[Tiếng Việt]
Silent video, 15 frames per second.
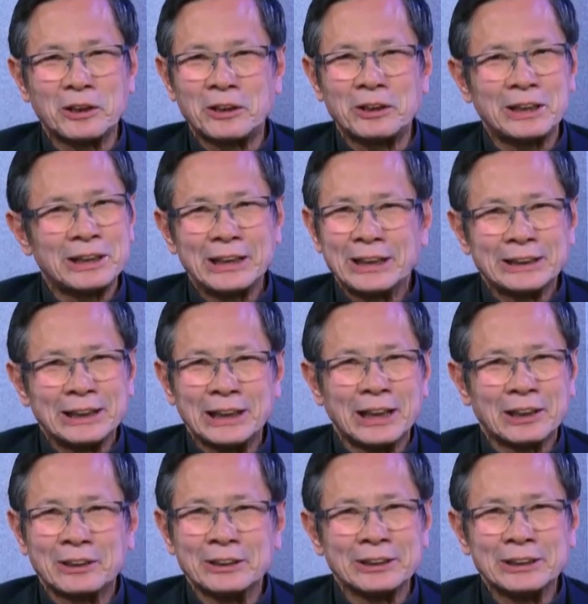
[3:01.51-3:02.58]
sau đó thì
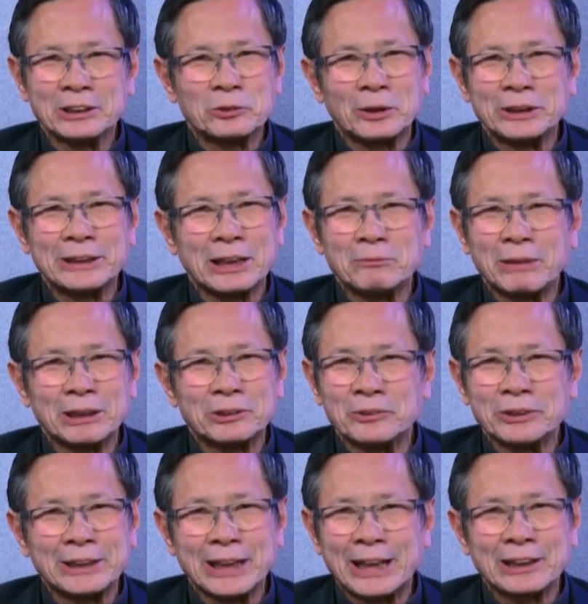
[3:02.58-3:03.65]
là coi như tuần trăng mật
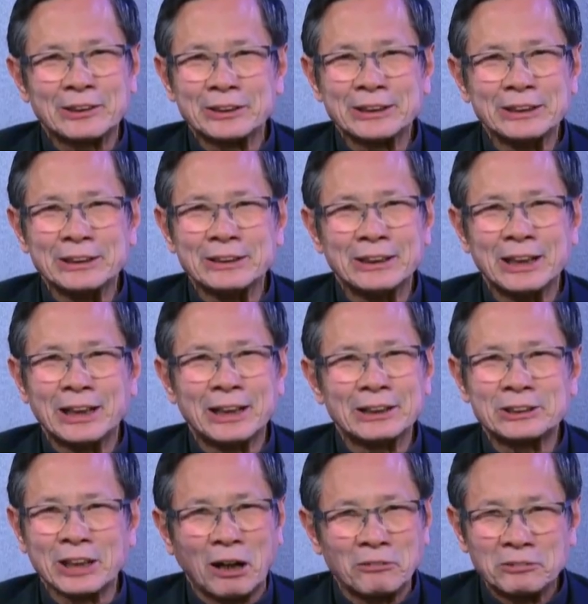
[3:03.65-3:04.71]
của cha coi như vâng. là